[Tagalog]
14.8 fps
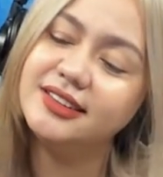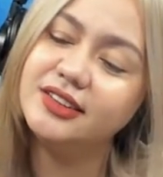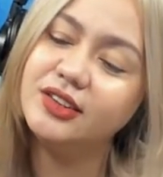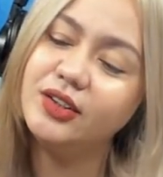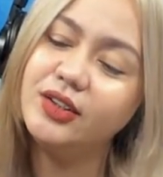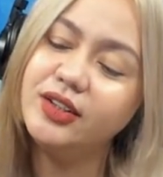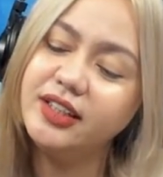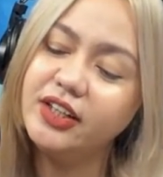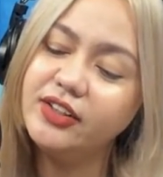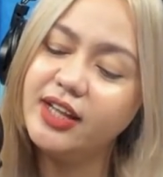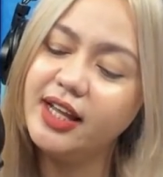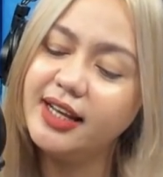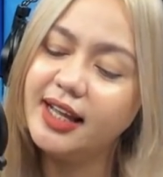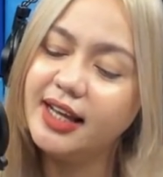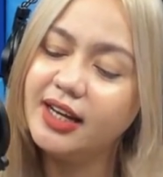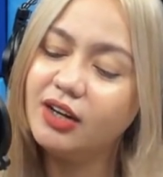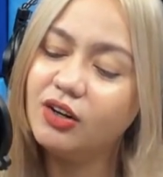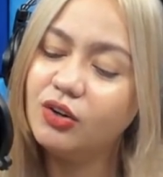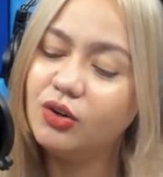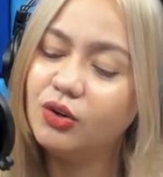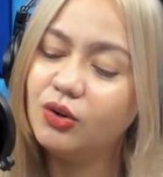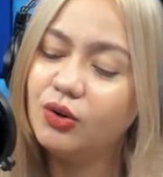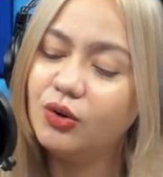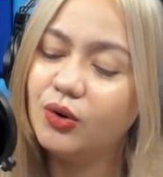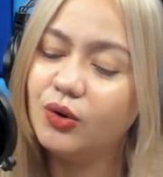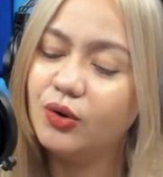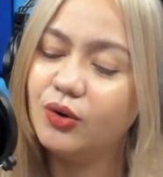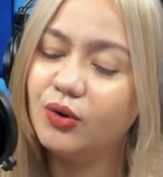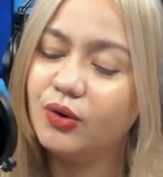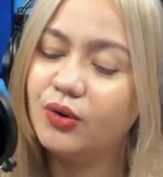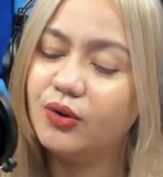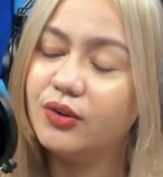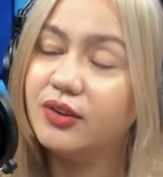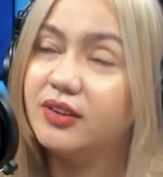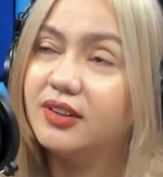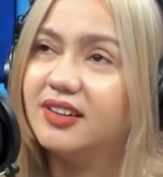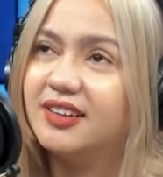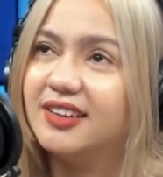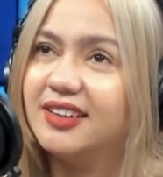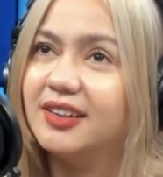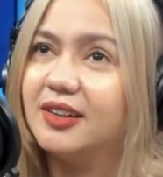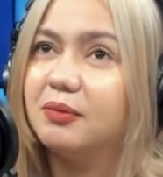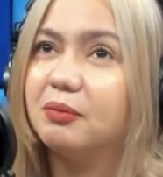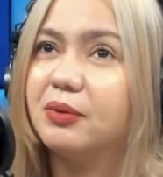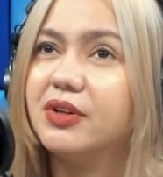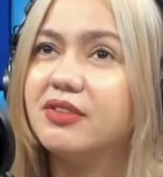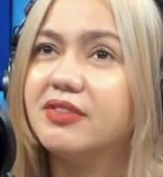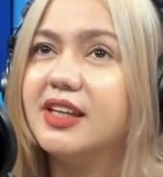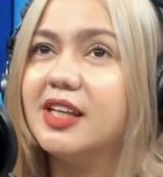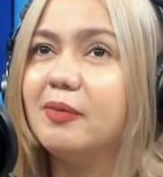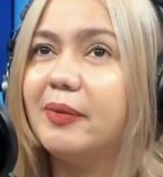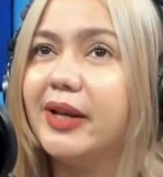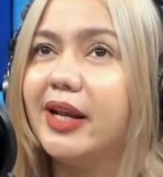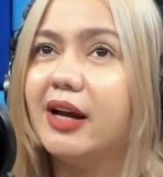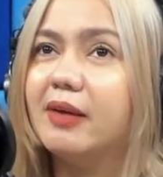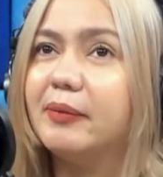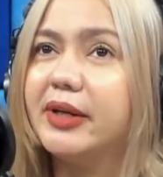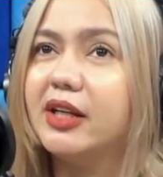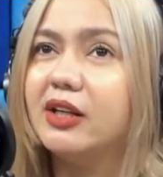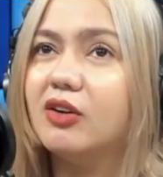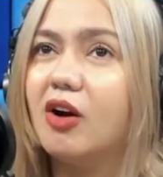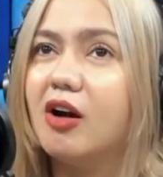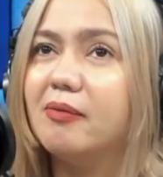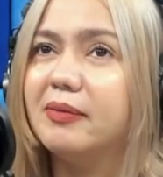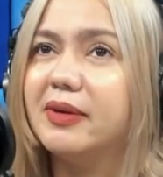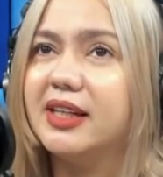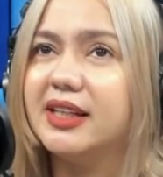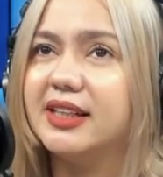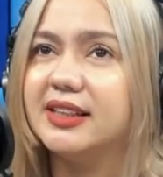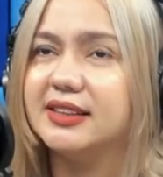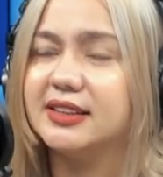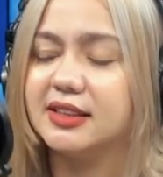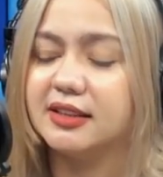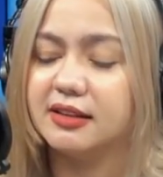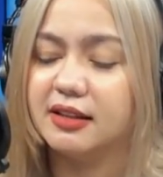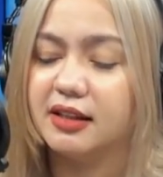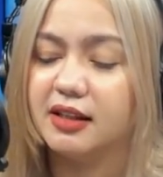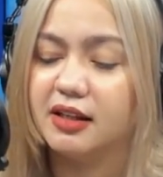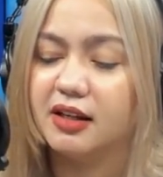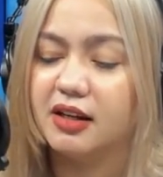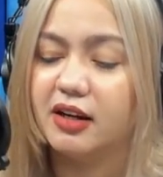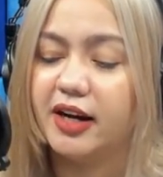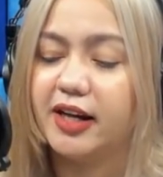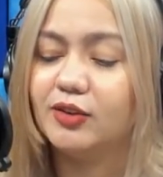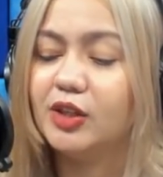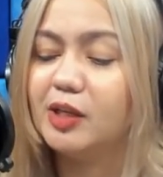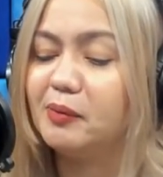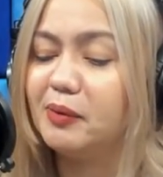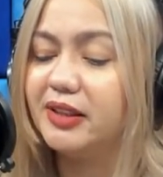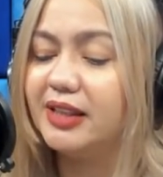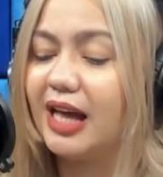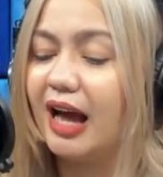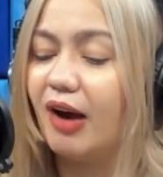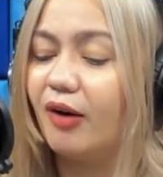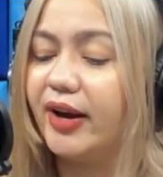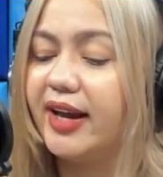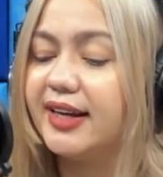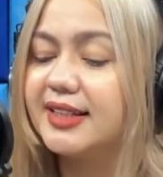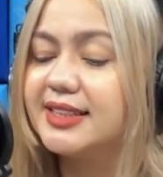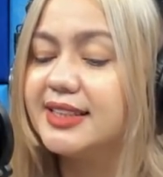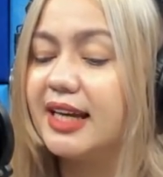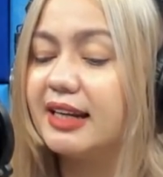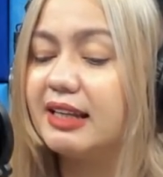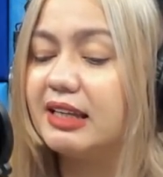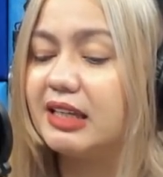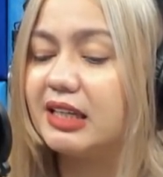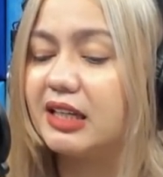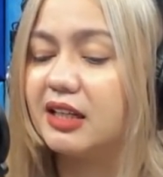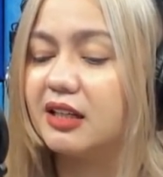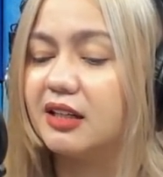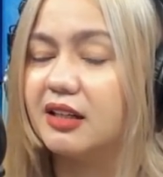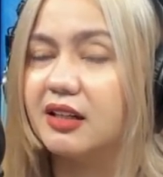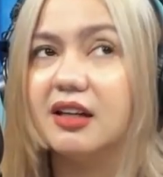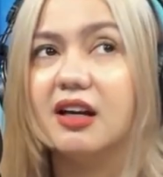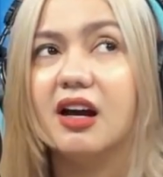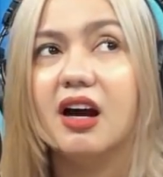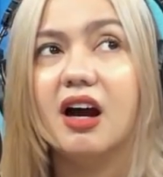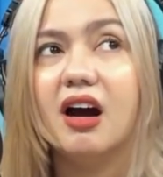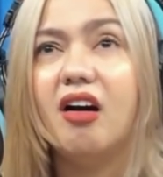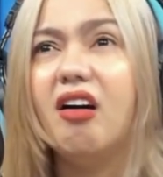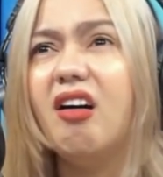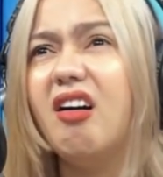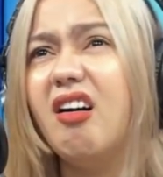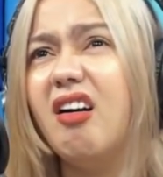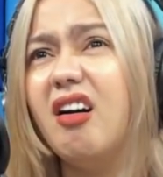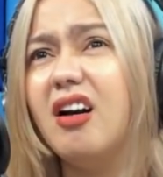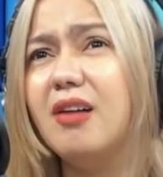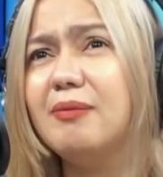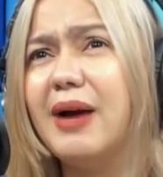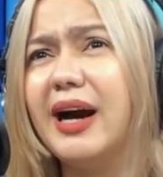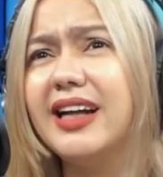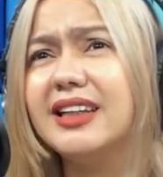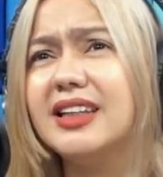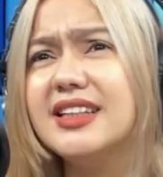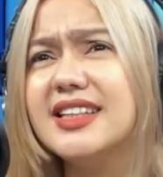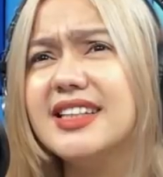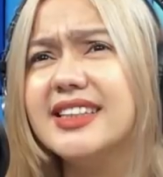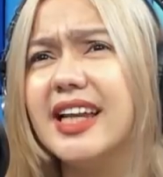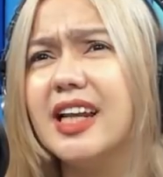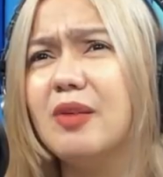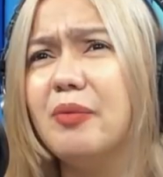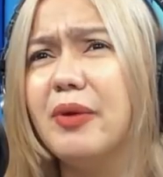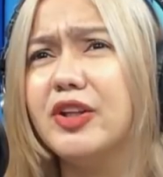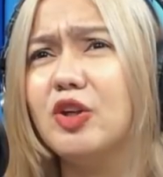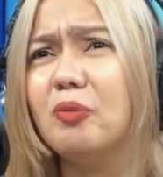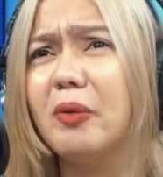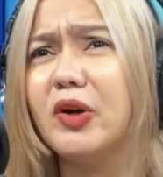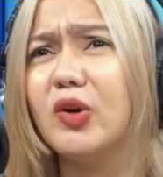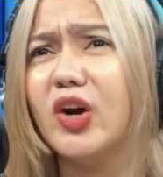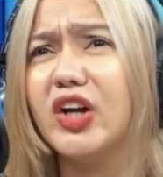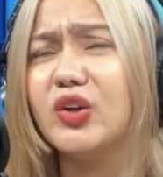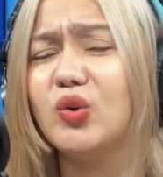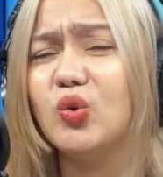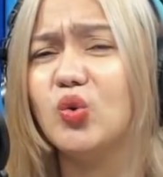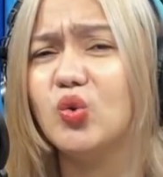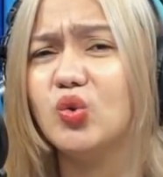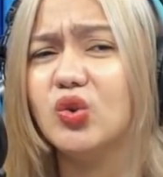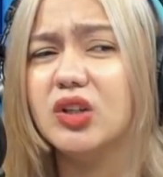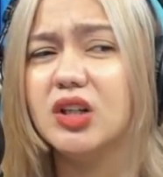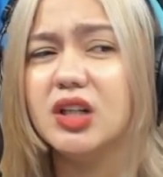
Oh, yung naalala ko. Oh. Birthday niya pala, may nag-comment. Ito naman daw, ex Oh, bakit isi-celebrate niyo pa yung ano?